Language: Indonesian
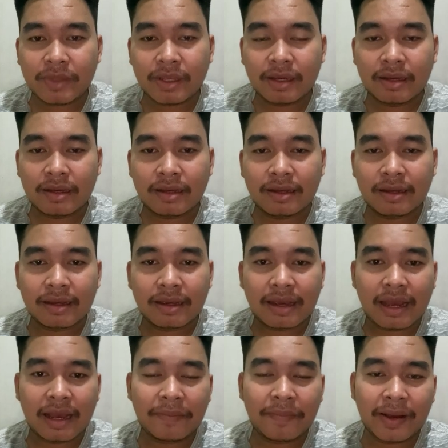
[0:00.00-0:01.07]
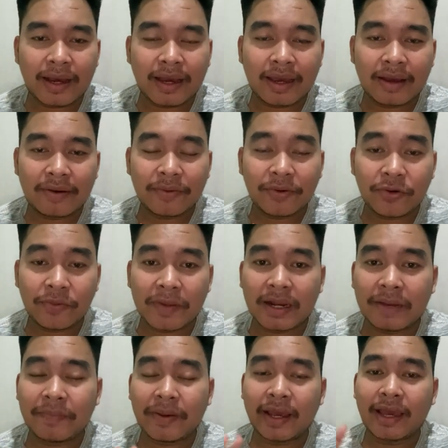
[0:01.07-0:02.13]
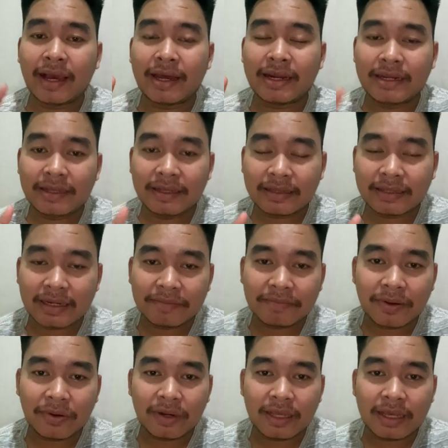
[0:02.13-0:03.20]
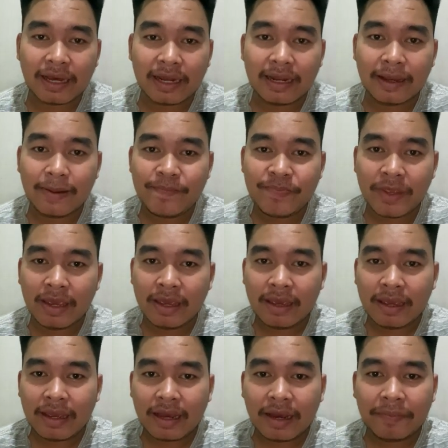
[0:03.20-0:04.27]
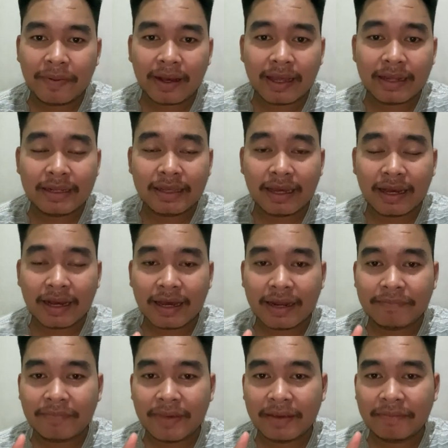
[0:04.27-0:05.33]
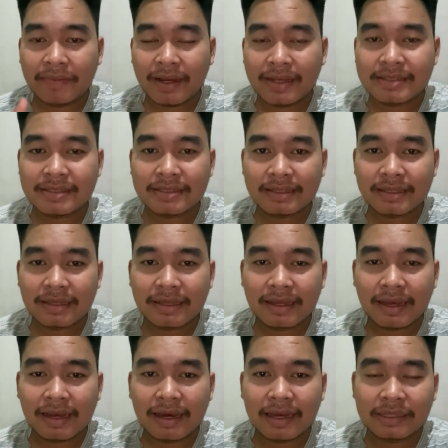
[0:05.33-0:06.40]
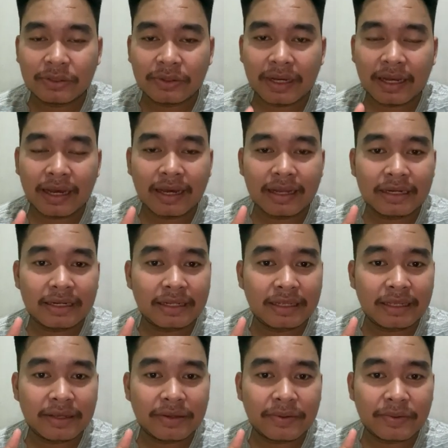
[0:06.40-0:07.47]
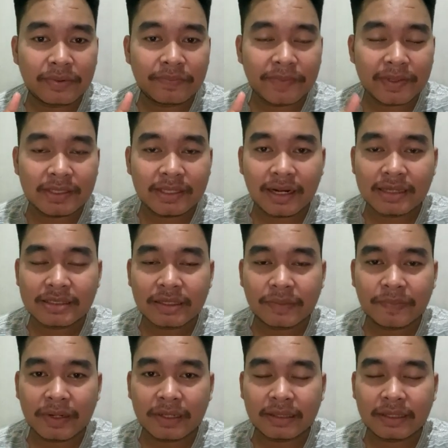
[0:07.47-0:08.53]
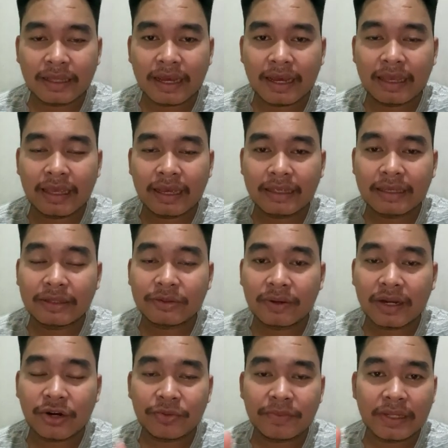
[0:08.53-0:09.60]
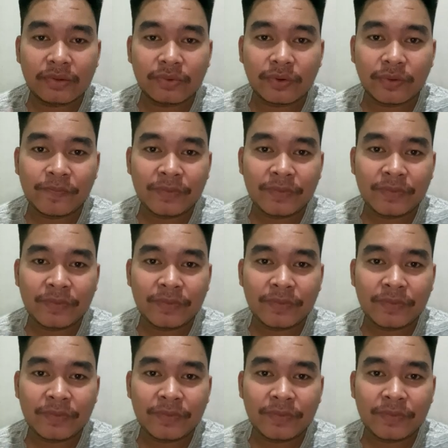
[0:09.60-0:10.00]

uh, apakah hukuman apa yang akan diterima oleh Ikada? Apakah dia akan bebas ataukah akan di penjara seperti ayahnya itu Aromi dulu?